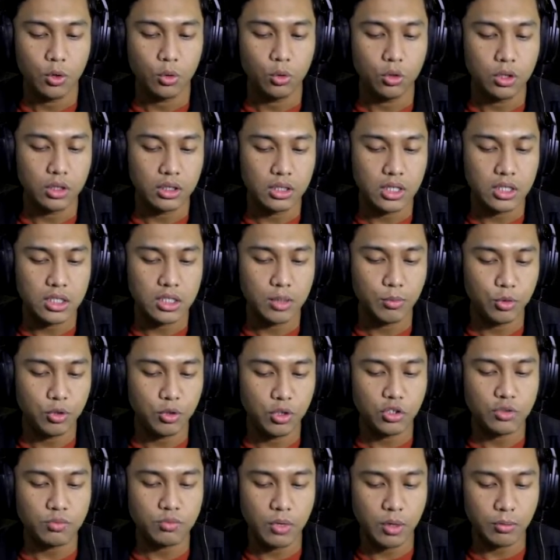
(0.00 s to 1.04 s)
goalnya
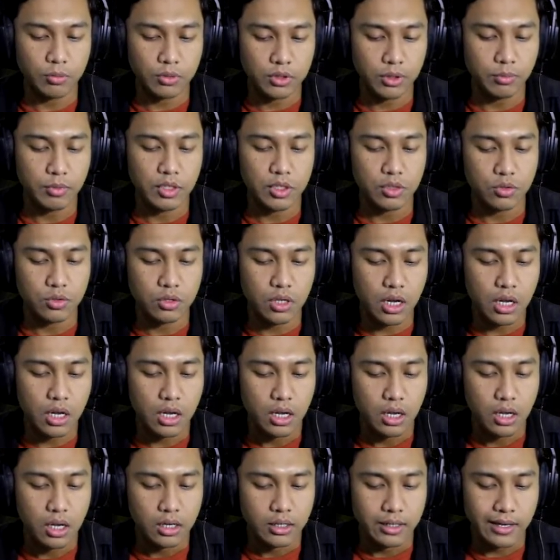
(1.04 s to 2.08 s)
sebejut semua sama juga
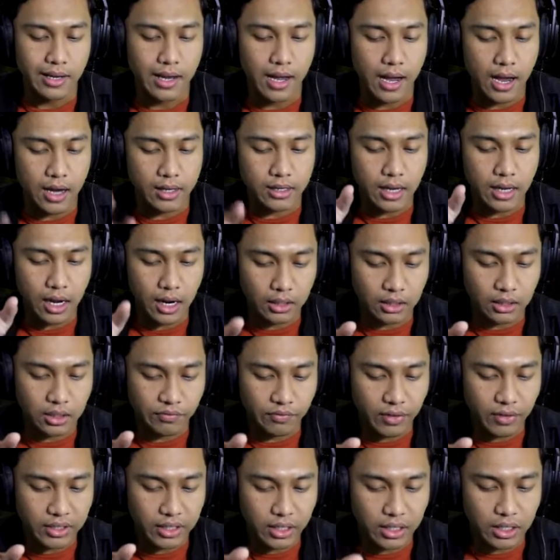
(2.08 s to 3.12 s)
nah ada
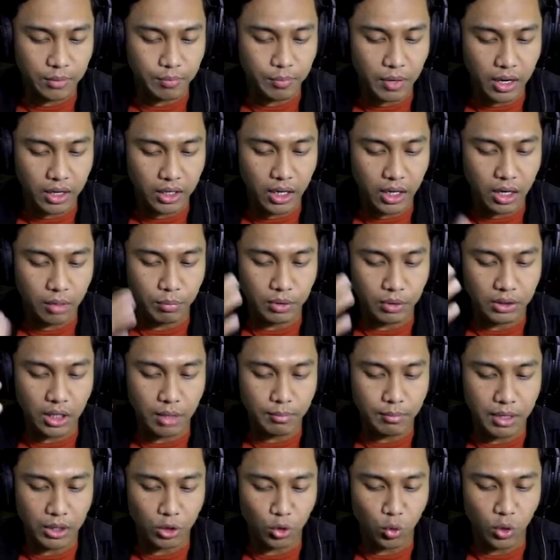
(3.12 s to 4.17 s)
artifak yang dipakai yang
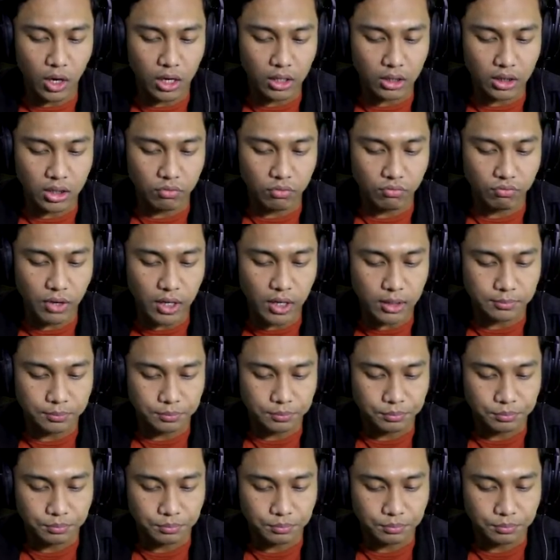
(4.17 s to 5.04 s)
pertama tuh artifak